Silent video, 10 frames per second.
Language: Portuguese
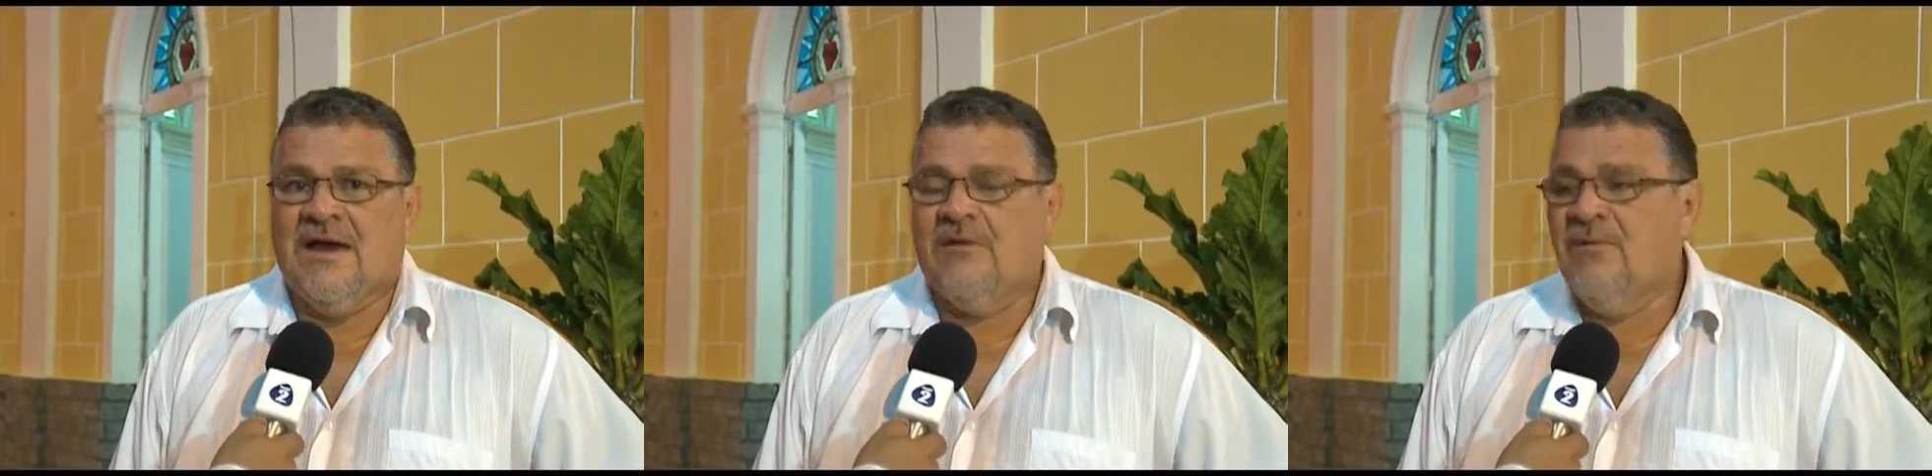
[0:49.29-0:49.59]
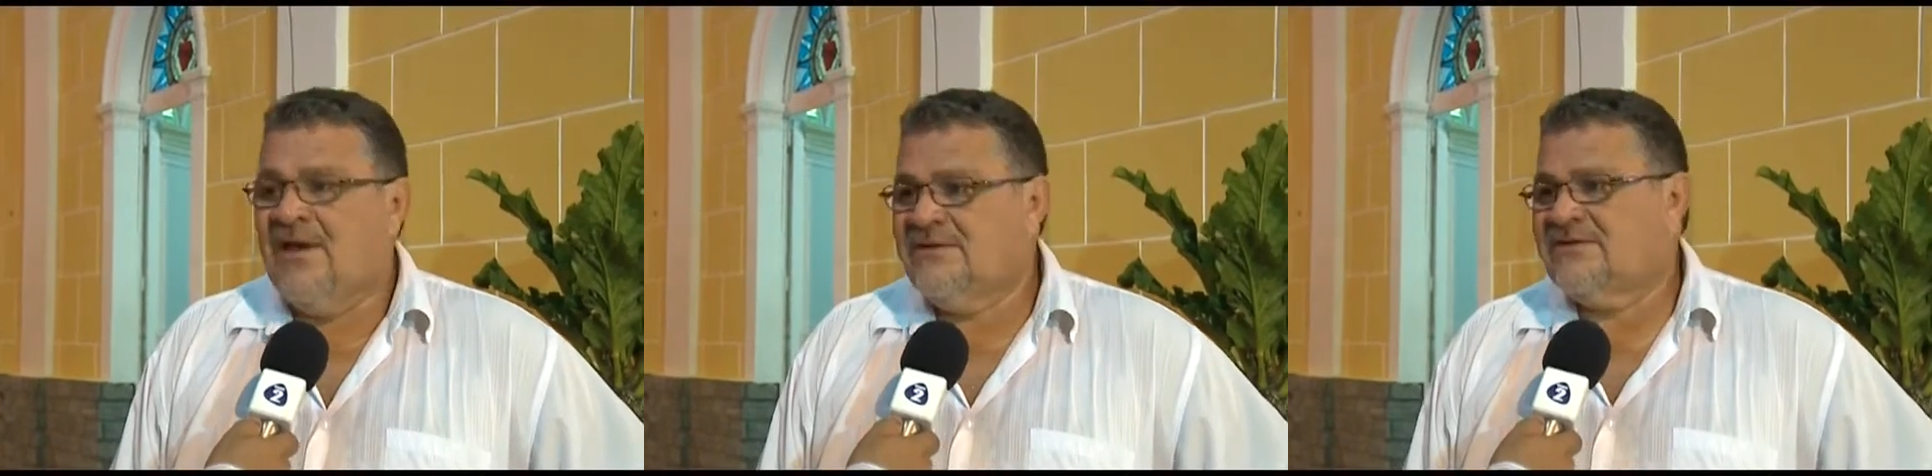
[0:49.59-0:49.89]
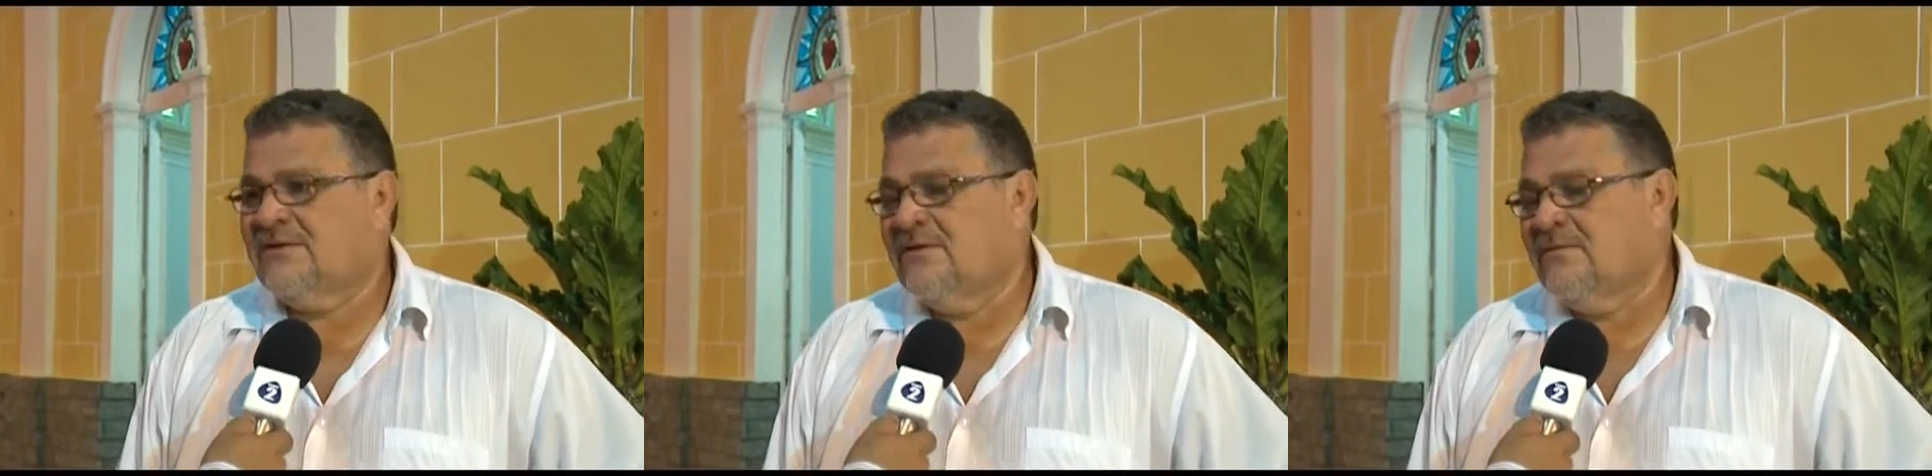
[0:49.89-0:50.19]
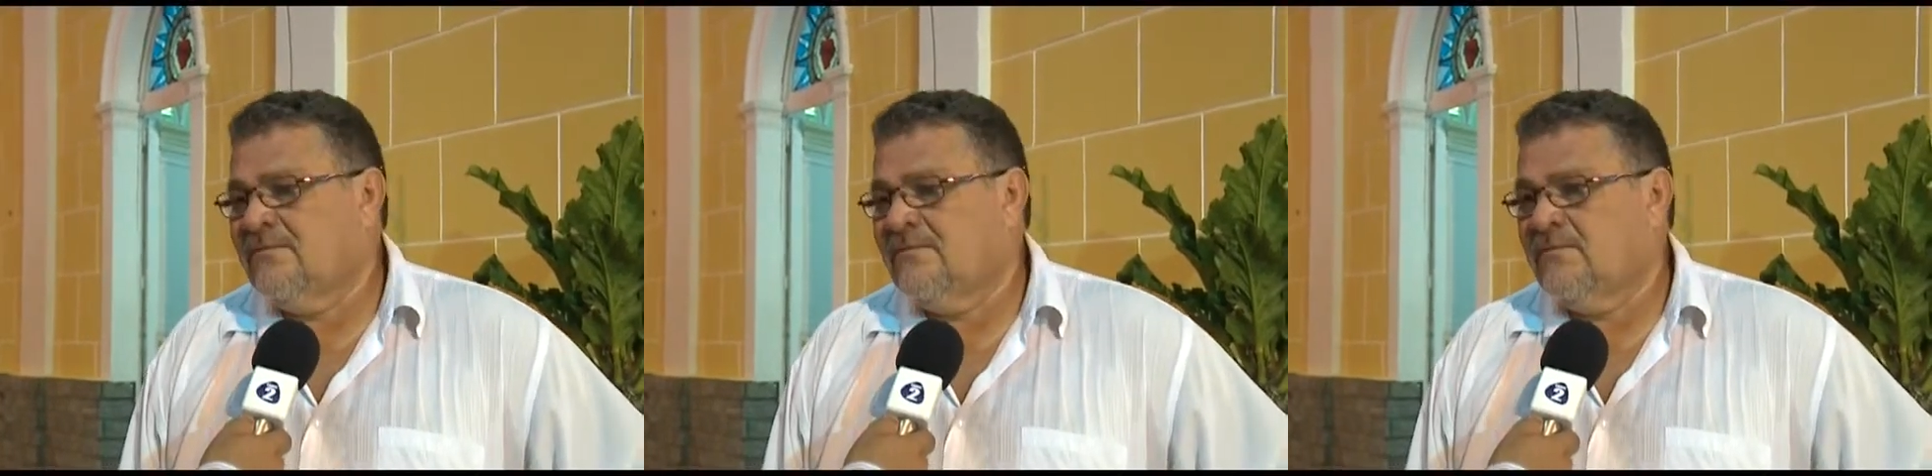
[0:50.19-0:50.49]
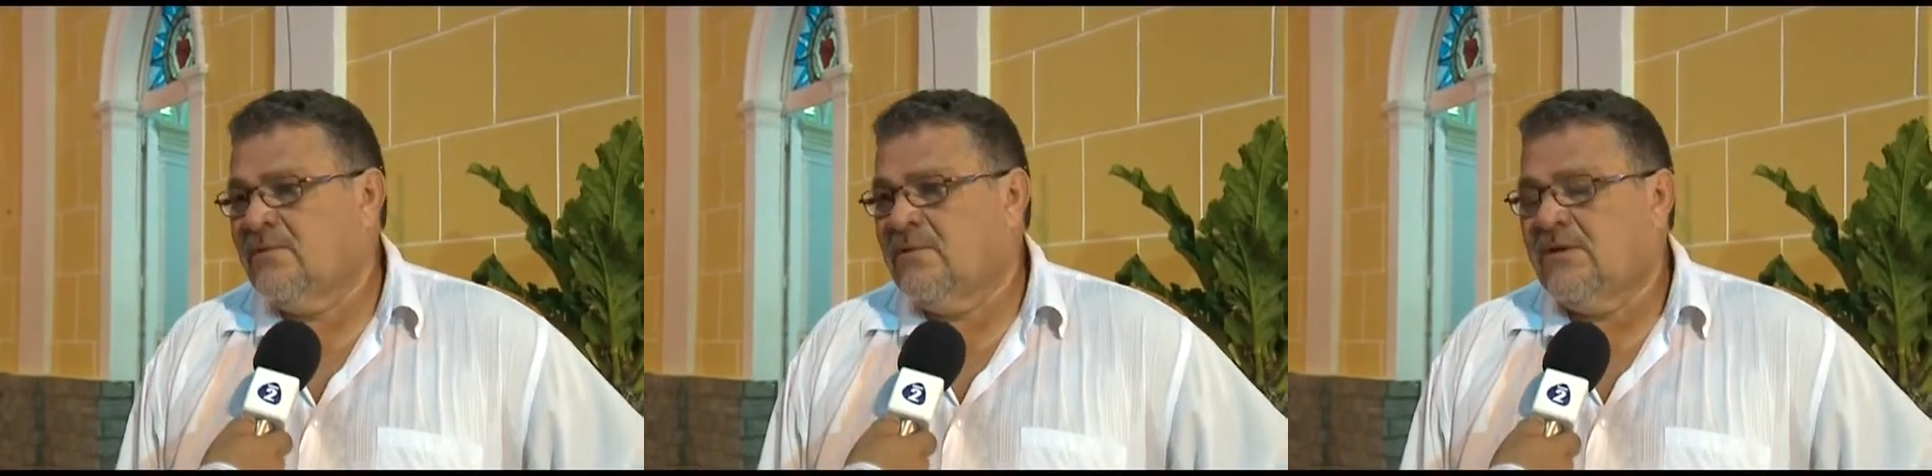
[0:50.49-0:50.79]
uma edição
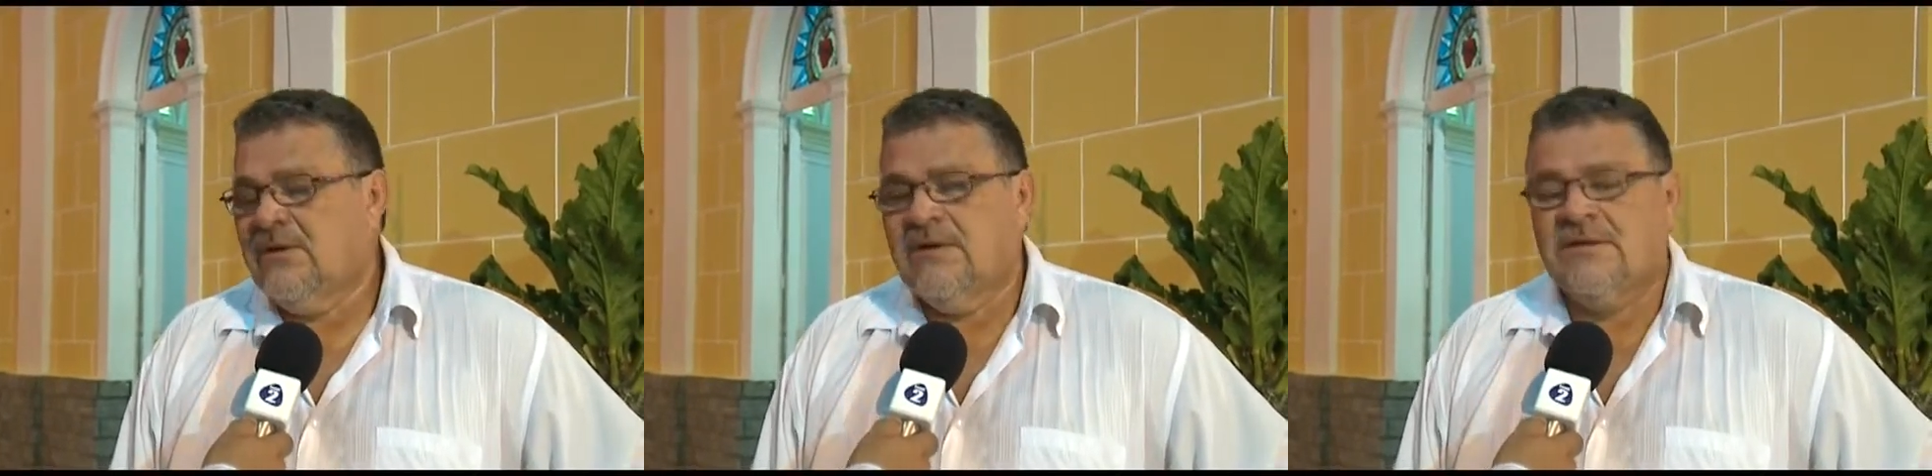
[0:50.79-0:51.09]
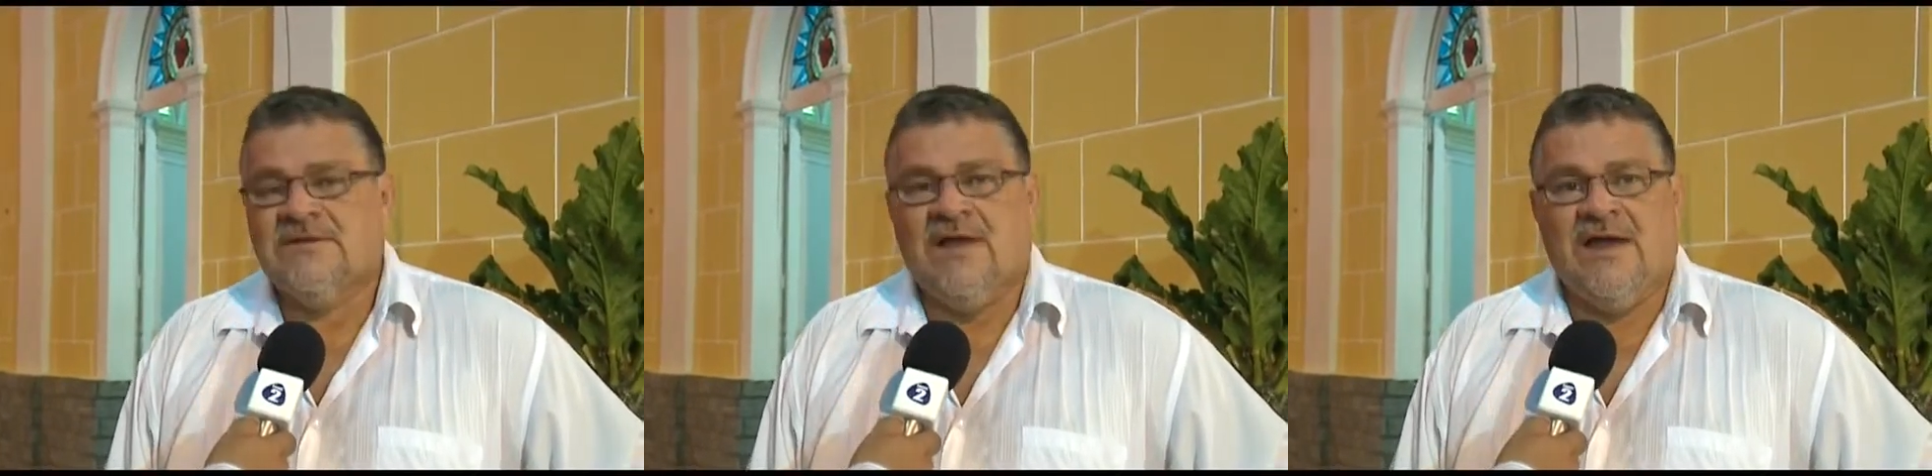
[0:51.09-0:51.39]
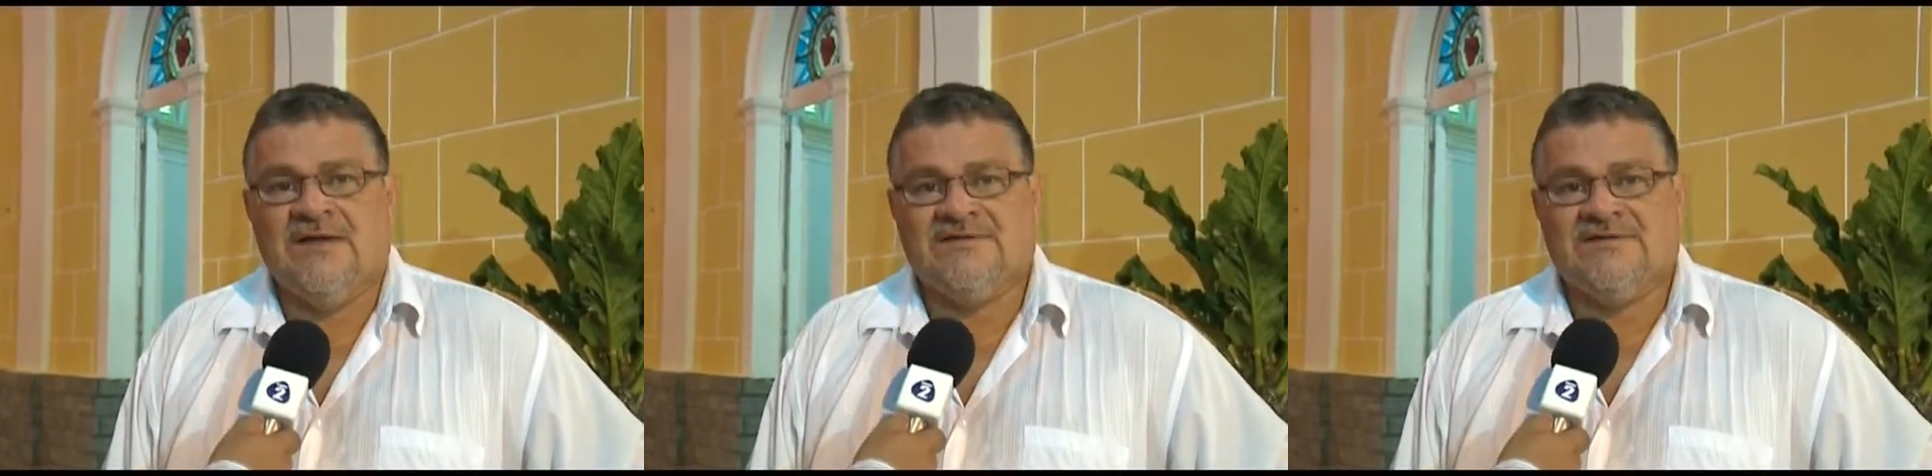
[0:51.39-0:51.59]
da